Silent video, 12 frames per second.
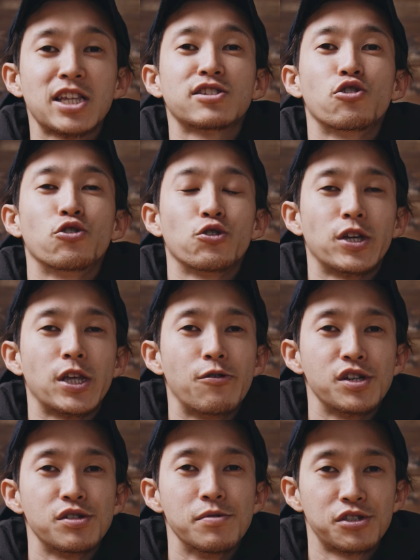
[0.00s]
た次の動画でお
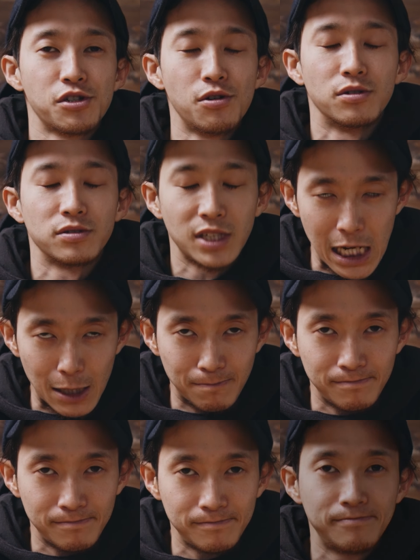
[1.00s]
会いしましょうさよな
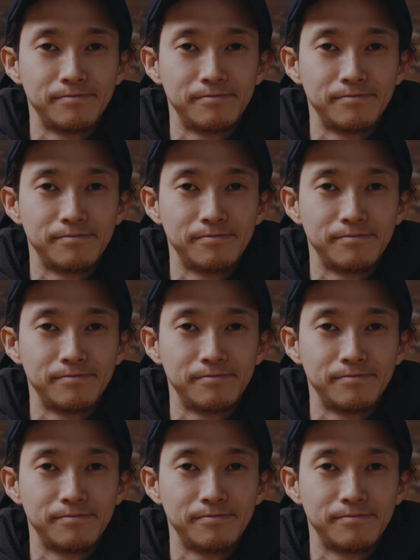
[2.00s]
ら